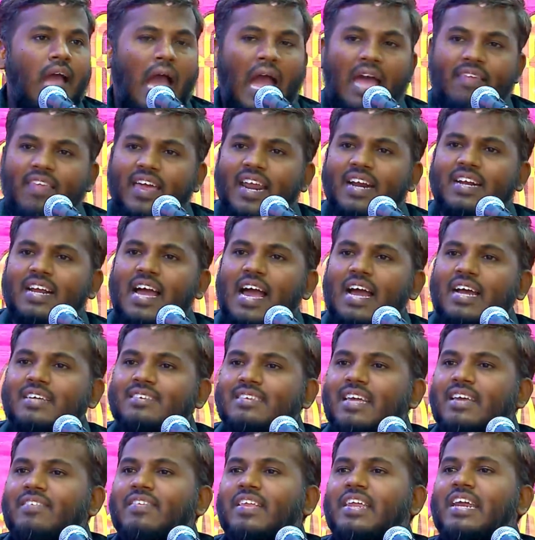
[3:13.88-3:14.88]

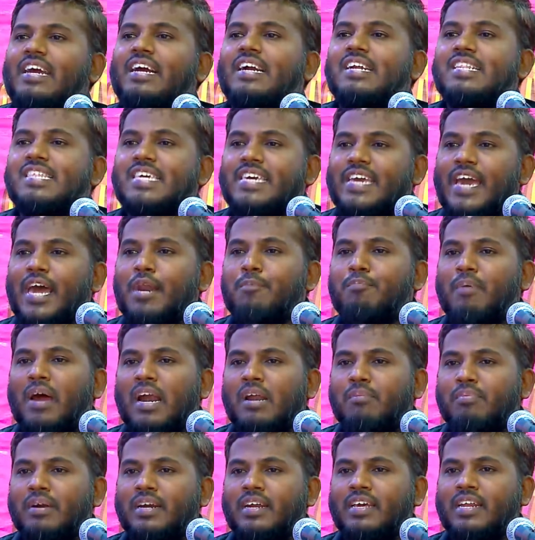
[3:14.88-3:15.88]
அதற்காகத்தான் இந்த நிகழ்ச்சி
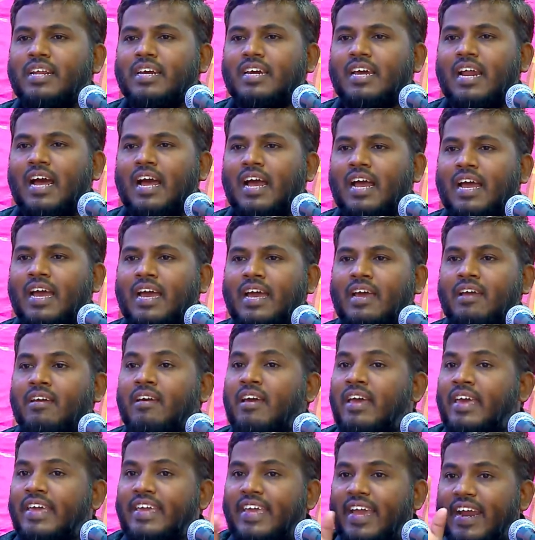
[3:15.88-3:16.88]
ஏற்பாடு பண்ணியிருக்கிறாங்க
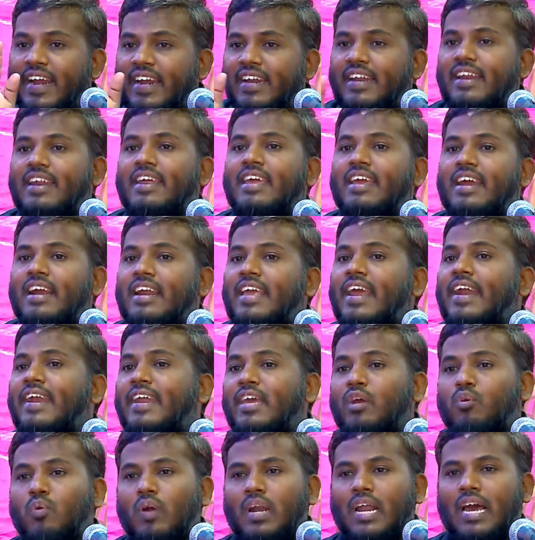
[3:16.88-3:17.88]
என்று நீங்கள்
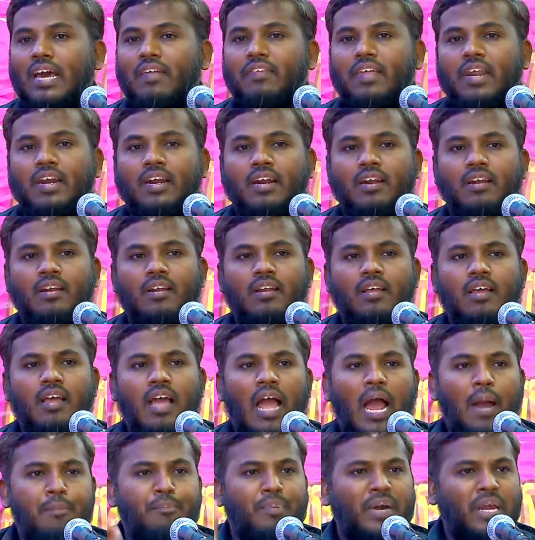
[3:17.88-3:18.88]
எண்ணிக்கொள்ளாதீர்கள்
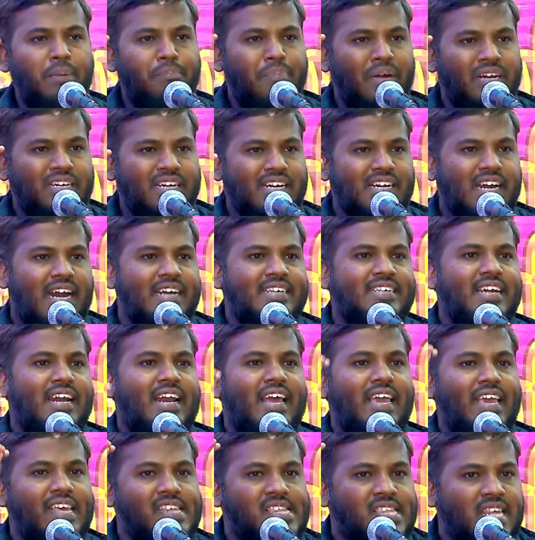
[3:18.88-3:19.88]
அப்படிப்பட்ட
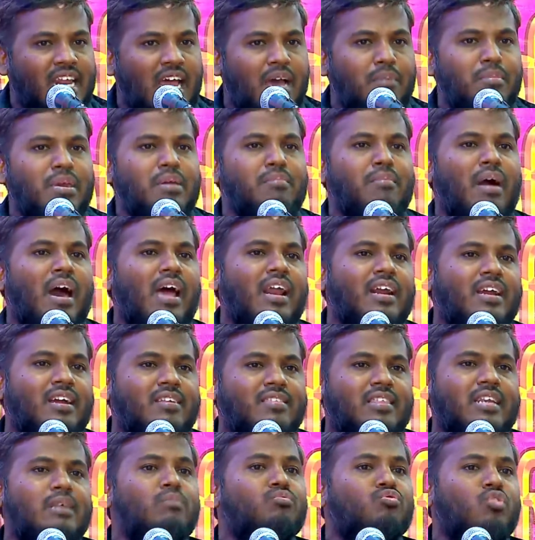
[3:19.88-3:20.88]
கட்டளை இஸ்லாமிய
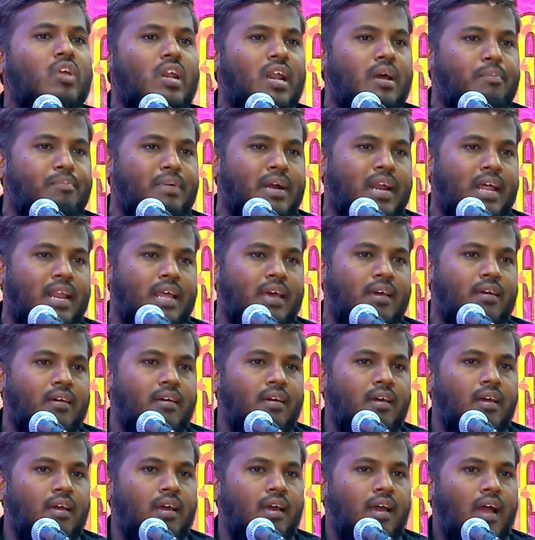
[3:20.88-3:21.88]
மார்க்கத்திலும் சொல்லப்படலை
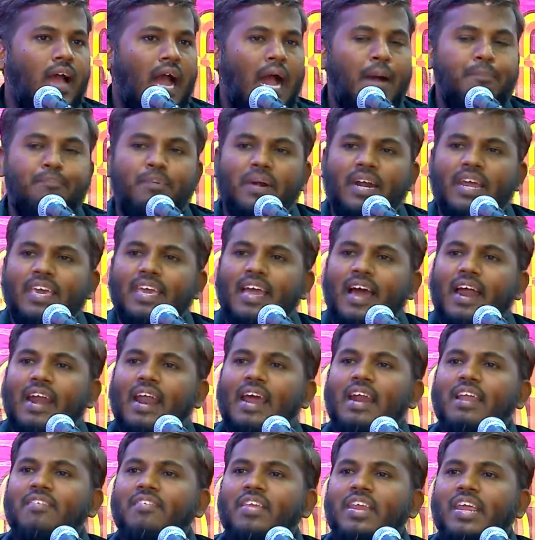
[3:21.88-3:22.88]

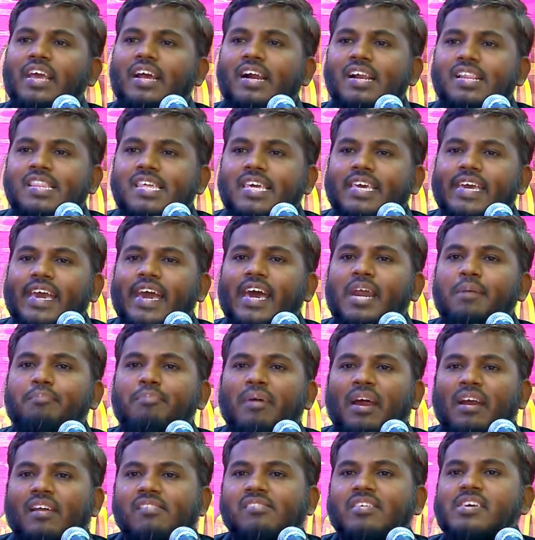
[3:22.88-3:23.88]
அப்படியானால் இந்த நிகழ்ச்சி
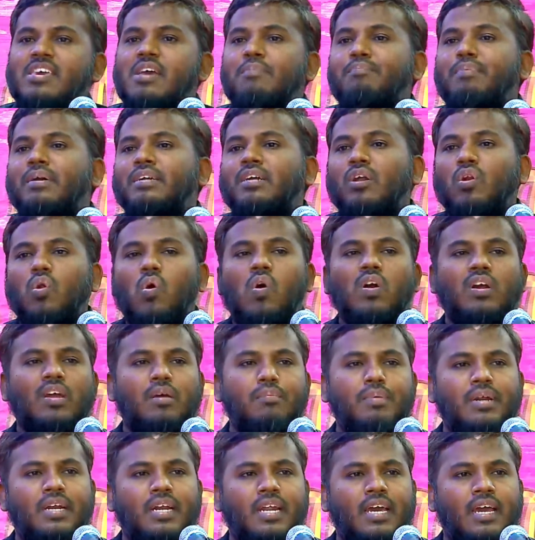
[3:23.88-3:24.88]
ஏற்பாடு செய்யப்பட்ட
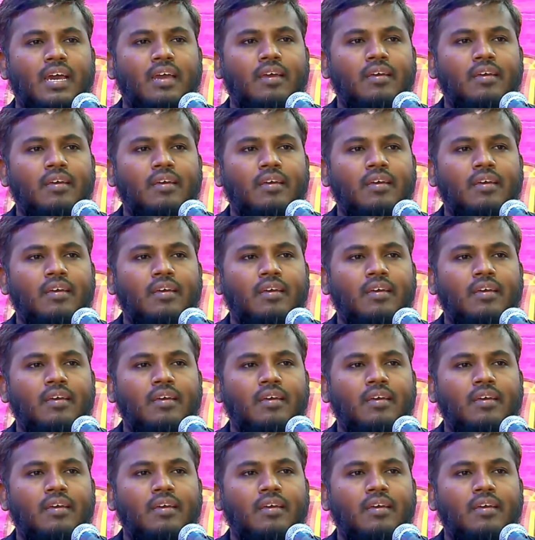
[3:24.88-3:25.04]
நோக்கம் என்ன